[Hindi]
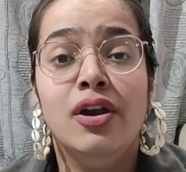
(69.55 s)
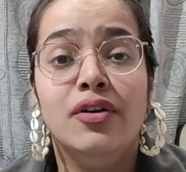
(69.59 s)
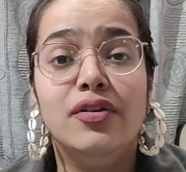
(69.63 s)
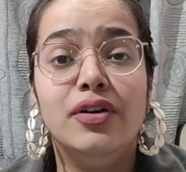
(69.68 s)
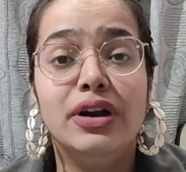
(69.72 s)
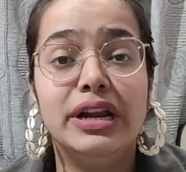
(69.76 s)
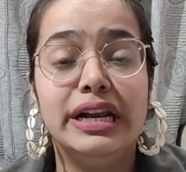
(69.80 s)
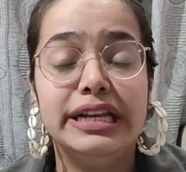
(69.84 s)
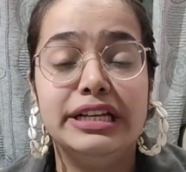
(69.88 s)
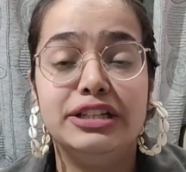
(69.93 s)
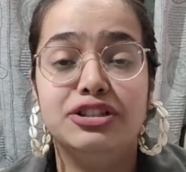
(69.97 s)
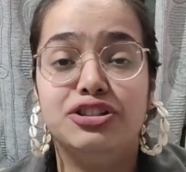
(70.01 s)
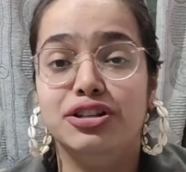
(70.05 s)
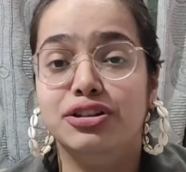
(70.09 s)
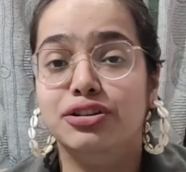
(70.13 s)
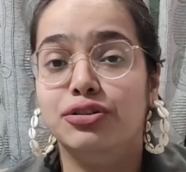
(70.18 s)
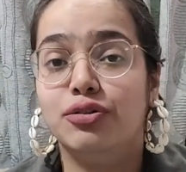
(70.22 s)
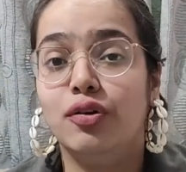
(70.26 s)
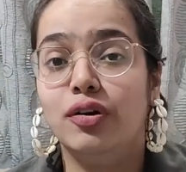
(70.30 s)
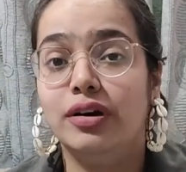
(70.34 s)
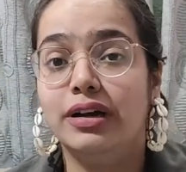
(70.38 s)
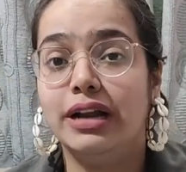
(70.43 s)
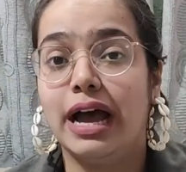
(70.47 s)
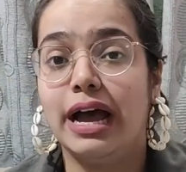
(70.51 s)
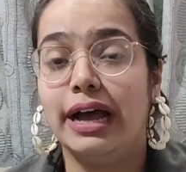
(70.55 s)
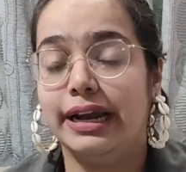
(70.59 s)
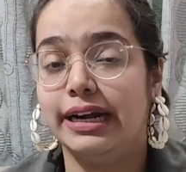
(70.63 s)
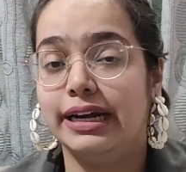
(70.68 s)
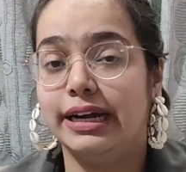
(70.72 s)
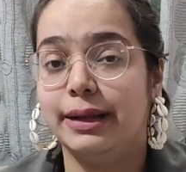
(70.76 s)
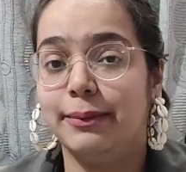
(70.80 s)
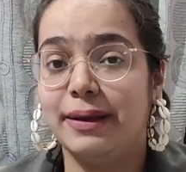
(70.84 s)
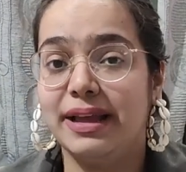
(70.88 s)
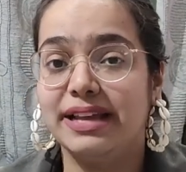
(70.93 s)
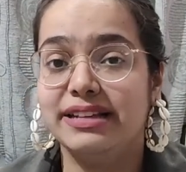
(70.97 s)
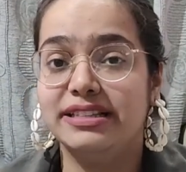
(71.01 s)
रिलीजन को टारगेट
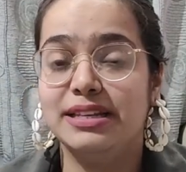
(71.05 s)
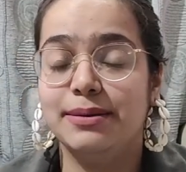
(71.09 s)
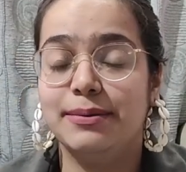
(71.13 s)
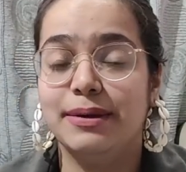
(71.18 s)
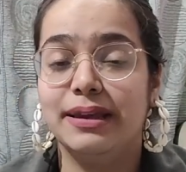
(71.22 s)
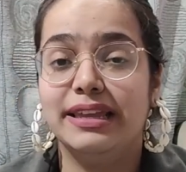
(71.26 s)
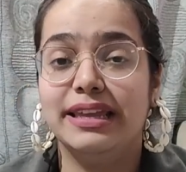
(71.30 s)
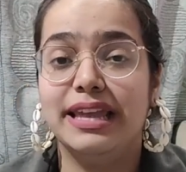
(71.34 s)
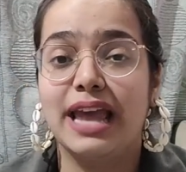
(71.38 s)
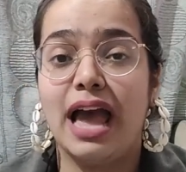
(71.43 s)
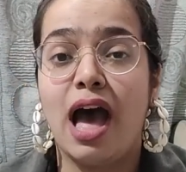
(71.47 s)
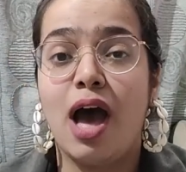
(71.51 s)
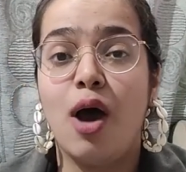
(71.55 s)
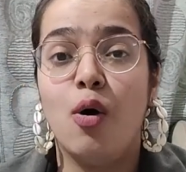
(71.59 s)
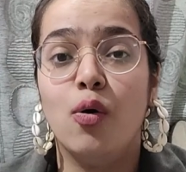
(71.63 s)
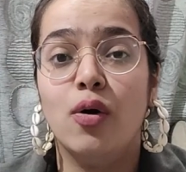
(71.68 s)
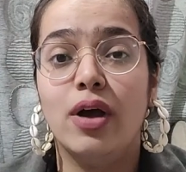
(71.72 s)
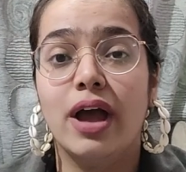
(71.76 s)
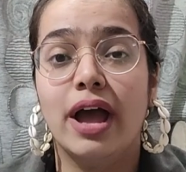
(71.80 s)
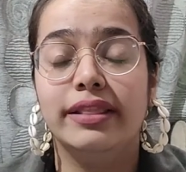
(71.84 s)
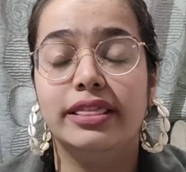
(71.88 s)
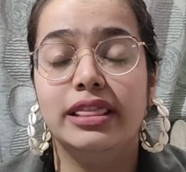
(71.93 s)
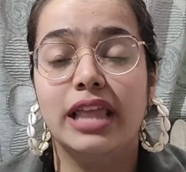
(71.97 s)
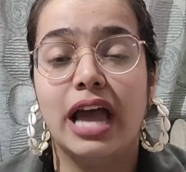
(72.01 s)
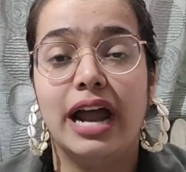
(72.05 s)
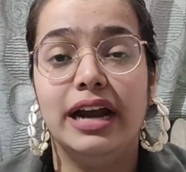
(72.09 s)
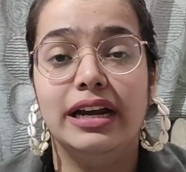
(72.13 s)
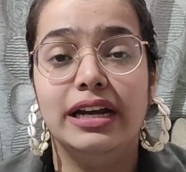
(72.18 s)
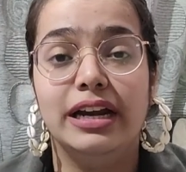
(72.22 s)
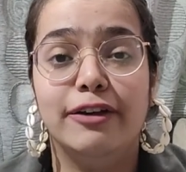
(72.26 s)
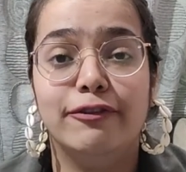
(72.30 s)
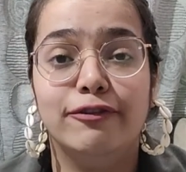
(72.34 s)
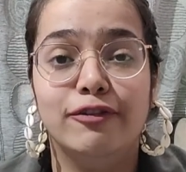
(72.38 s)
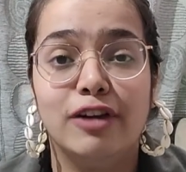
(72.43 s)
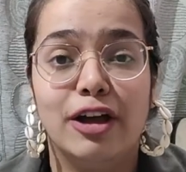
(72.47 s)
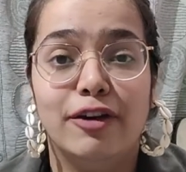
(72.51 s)
अब ऐसे में क्या होगा
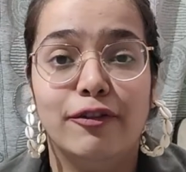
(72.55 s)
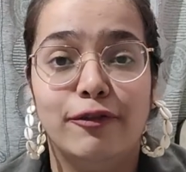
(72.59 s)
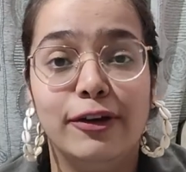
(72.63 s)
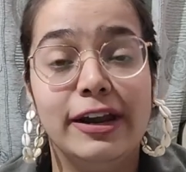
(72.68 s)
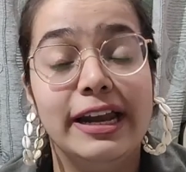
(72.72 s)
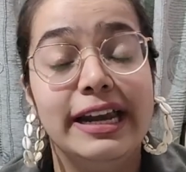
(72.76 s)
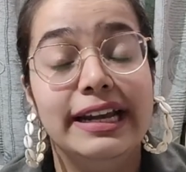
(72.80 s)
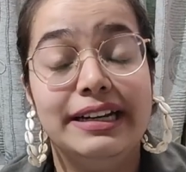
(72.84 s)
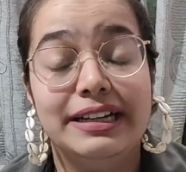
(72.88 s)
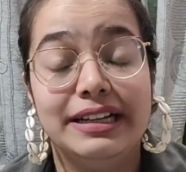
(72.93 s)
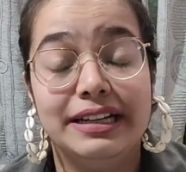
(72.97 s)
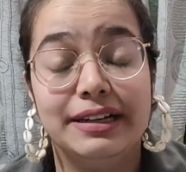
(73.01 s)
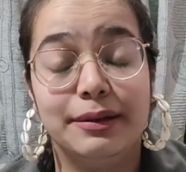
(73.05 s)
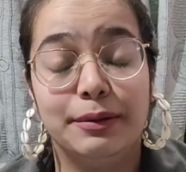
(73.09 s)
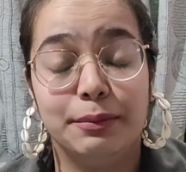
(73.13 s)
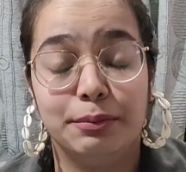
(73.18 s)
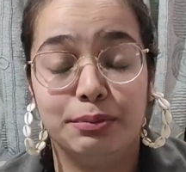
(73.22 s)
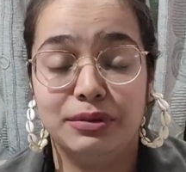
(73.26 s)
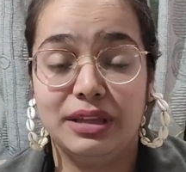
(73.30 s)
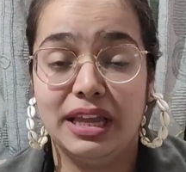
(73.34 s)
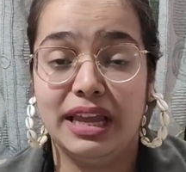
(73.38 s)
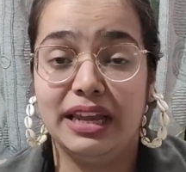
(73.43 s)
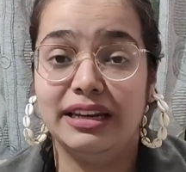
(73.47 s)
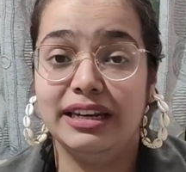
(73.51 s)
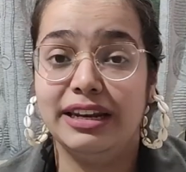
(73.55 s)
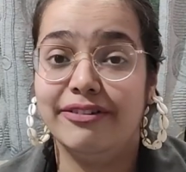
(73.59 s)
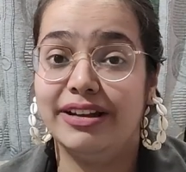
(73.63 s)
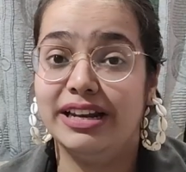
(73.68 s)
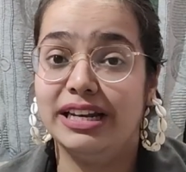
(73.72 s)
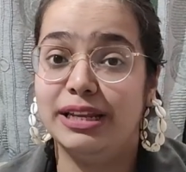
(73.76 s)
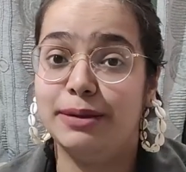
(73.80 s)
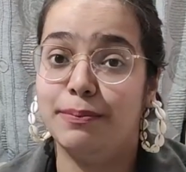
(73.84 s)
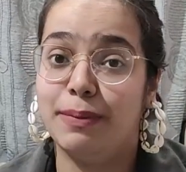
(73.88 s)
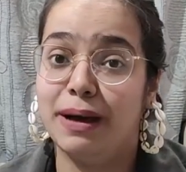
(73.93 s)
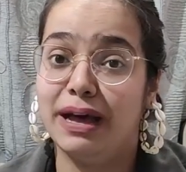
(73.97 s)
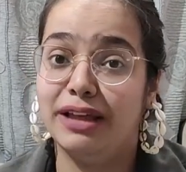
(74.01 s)
तांडव का फेट देखने
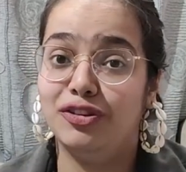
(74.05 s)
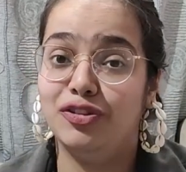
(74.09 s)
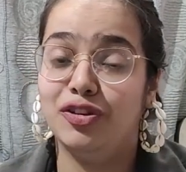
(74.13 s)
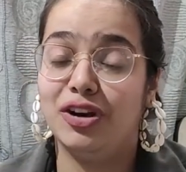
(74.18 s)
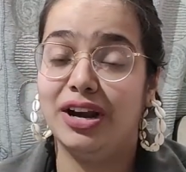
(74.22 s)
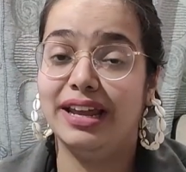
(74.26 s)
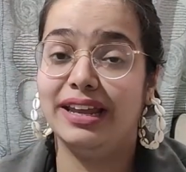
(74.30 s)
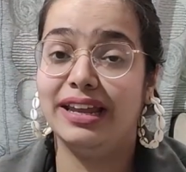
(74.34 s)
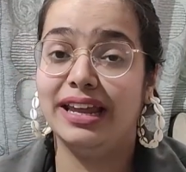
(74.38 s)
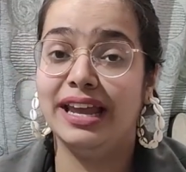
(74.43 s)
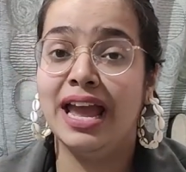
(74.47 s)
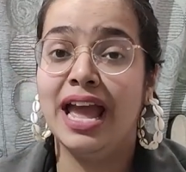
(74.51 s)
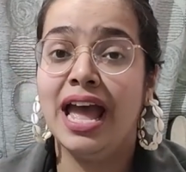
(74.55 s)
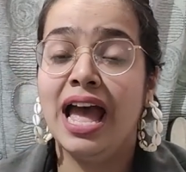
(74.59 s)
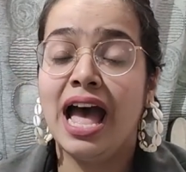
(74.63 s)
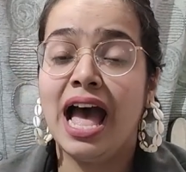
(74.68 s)
वाली बात रहेगी